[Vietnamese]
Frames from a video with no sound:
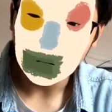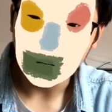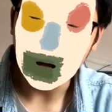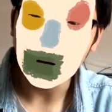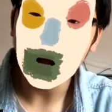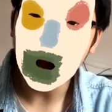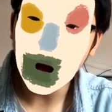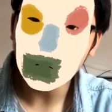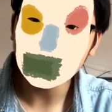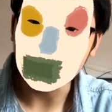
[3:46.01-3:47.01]
lời nói
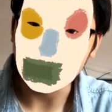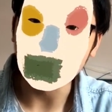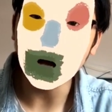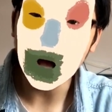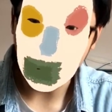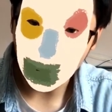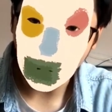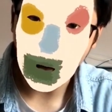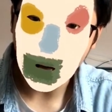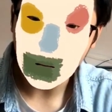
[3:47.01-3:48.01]
đó thực sự có hiệu
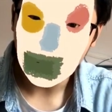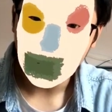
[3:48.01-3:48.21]
quả